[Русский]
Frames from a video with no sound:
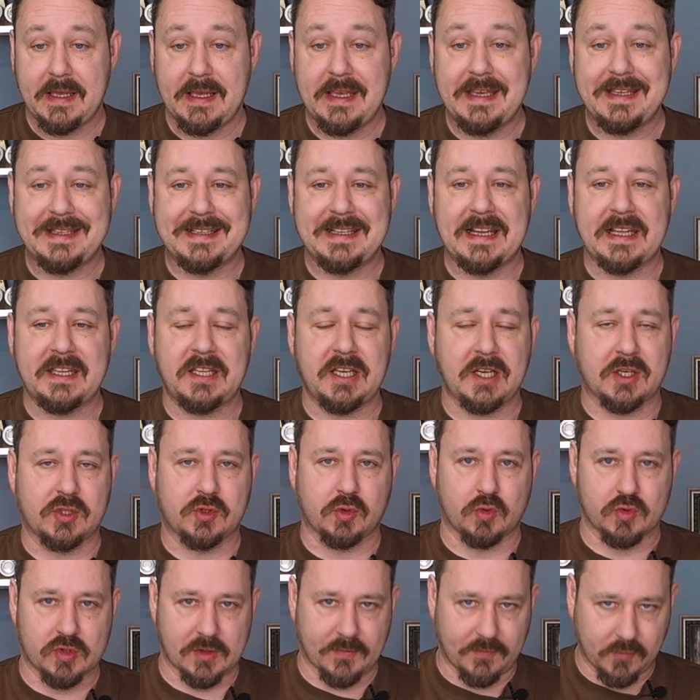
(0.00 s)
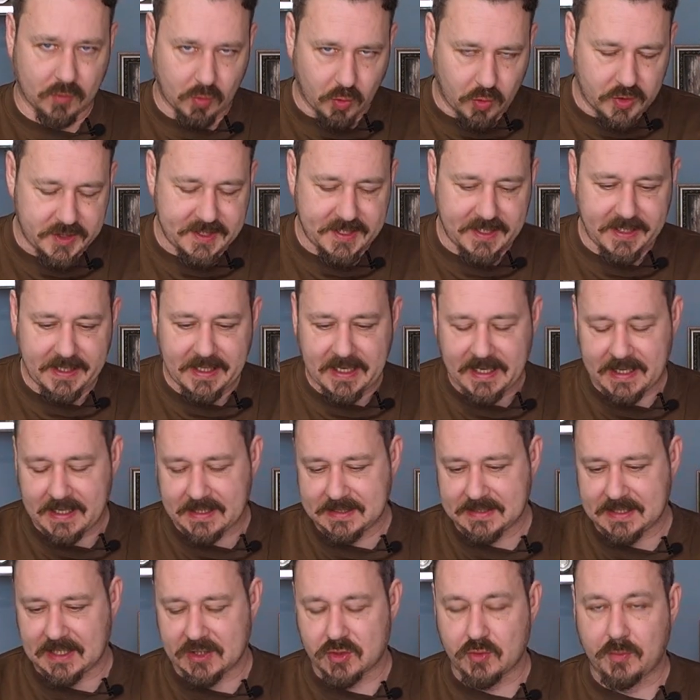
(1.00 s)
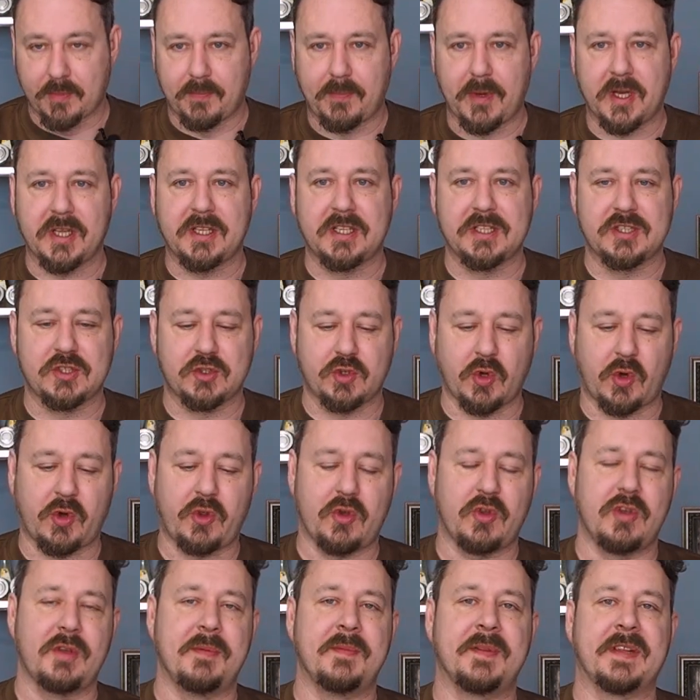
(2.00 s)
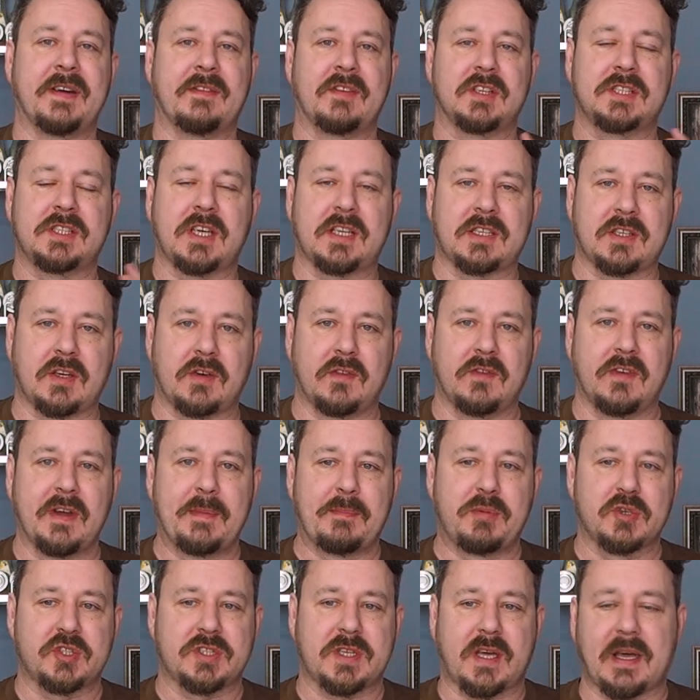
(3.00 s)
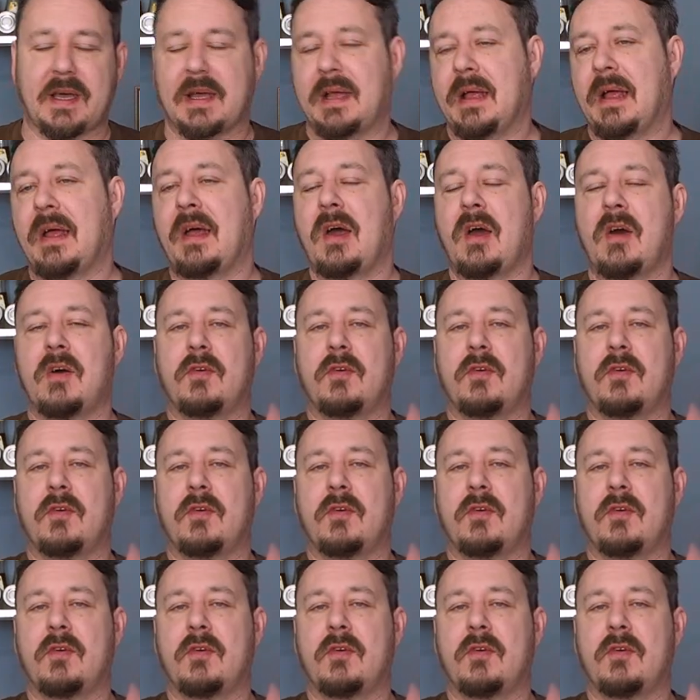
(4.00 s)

И для тех, кто уже в курсе, я расскажу предысторию именно вот этого выпуска.